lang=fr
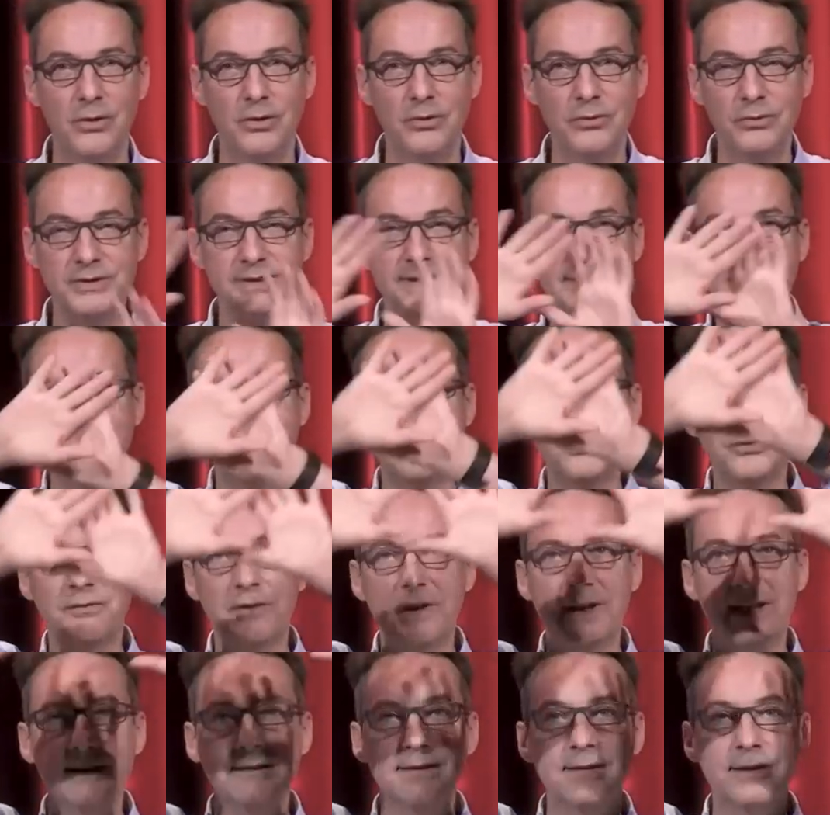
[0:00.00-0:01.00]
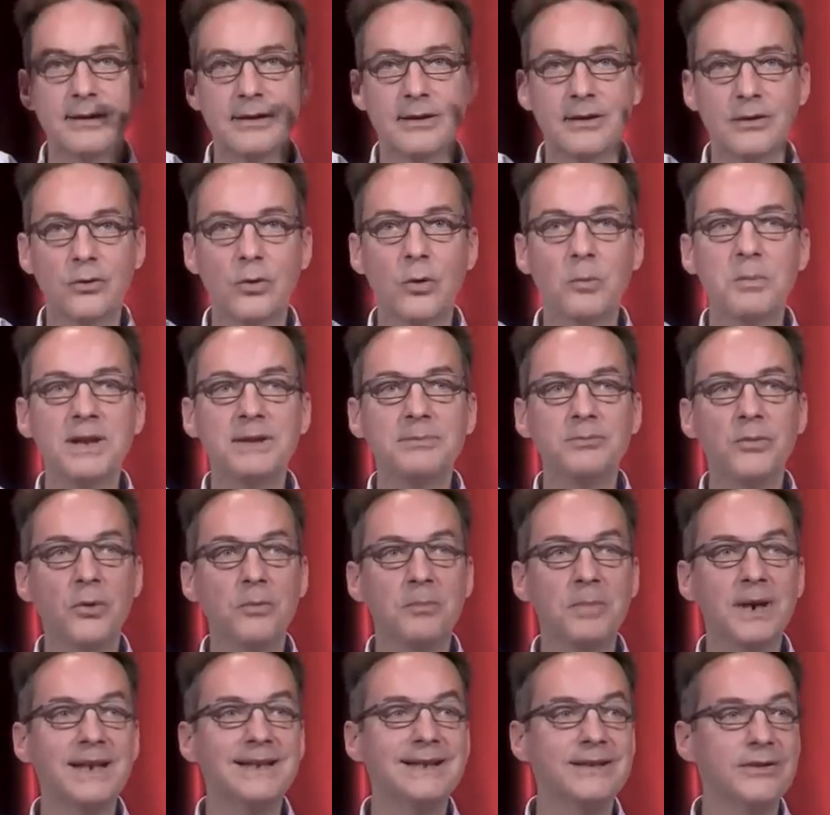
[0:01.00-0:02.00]
le ciel devrait être complètement
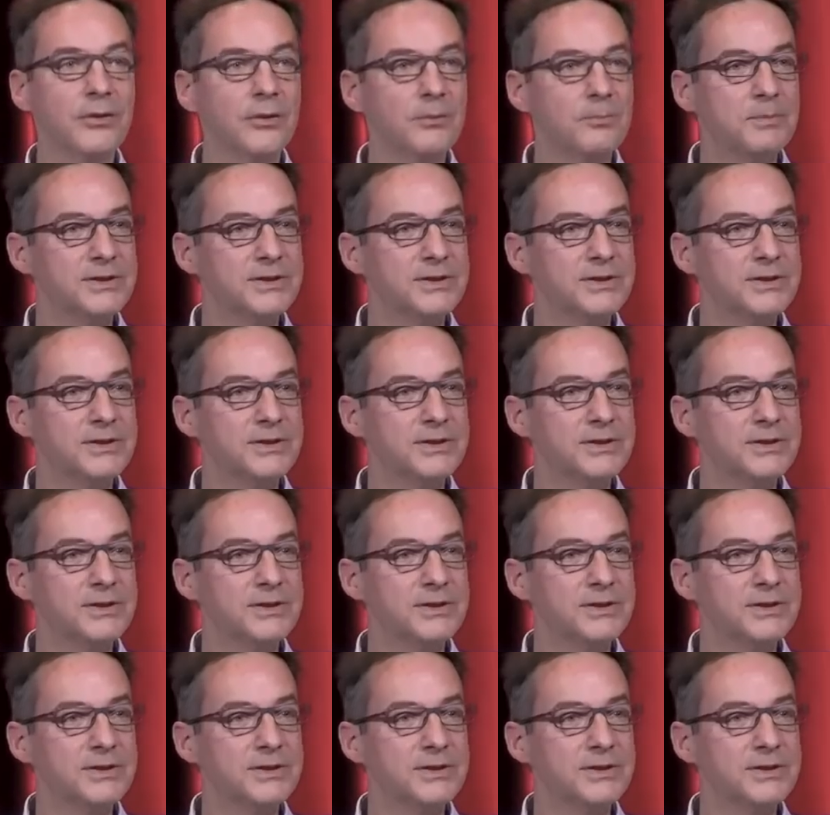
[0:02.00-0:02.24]
brillant